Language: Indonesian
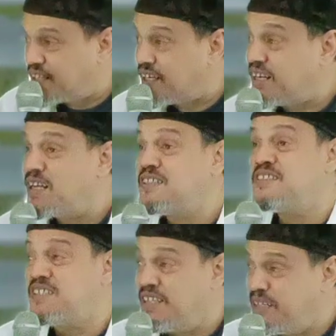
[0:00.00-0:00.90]
karena di
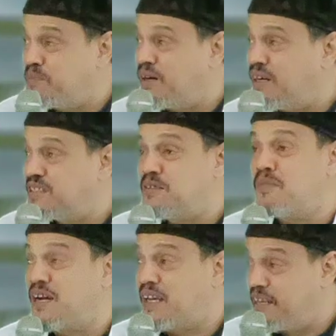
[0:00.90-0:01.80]
sini, Pak,
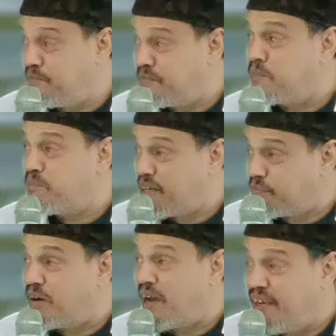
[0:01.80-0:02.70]
semakin tempat
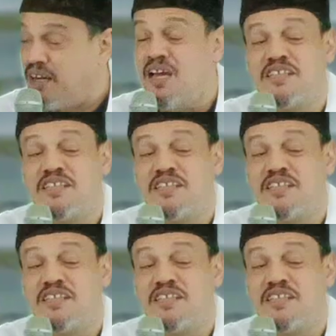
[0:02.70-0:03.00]
baik,